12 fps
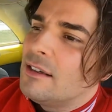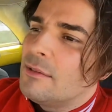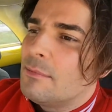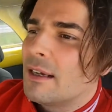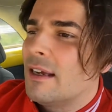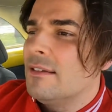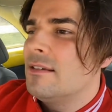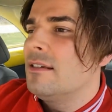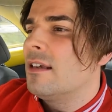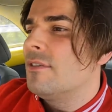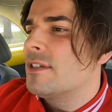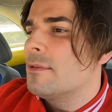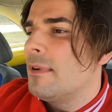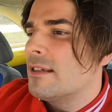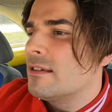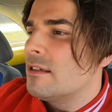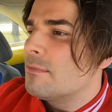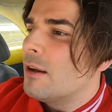Man kann es ihnen
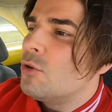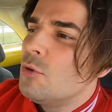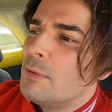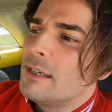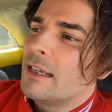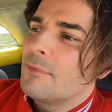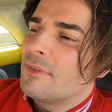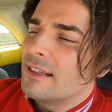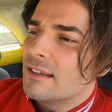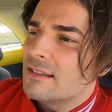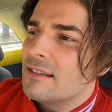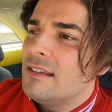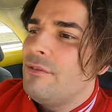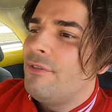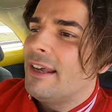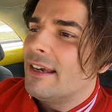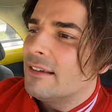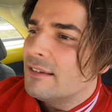gewissermaßen nicht mal übel nehmen, weil das sind die
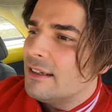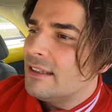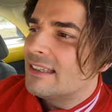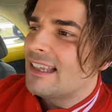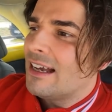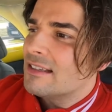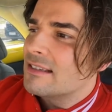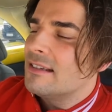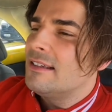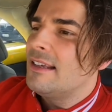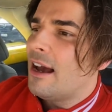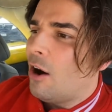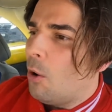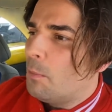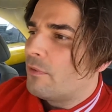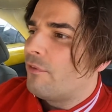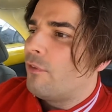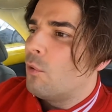Werte, das sind die
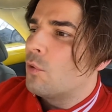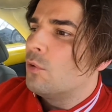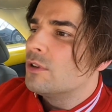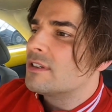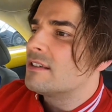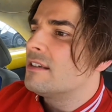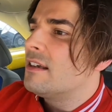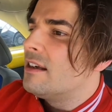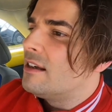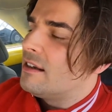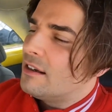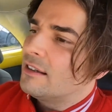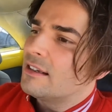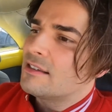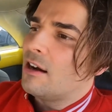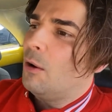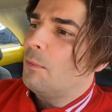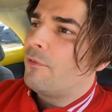Hauptfokus, äh, das ist
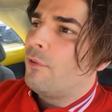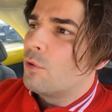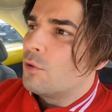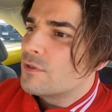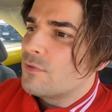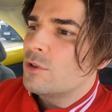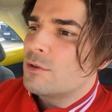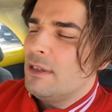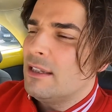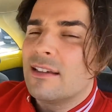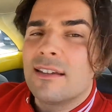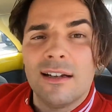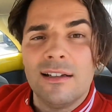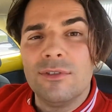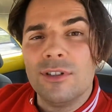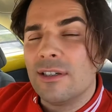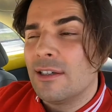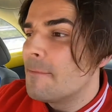der Hauptfokus, wo uns mitgeteilt
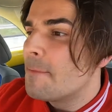wurde.